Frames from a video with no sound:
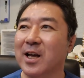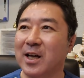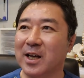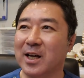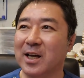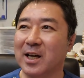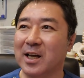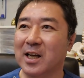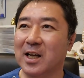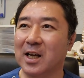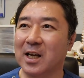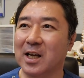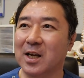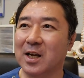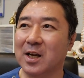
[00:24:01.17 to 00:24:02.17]

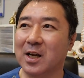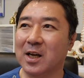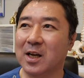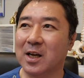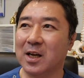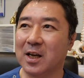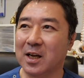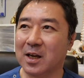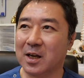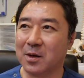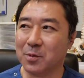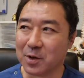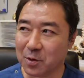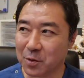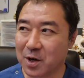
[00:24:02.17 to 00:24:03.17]
えー、もうね、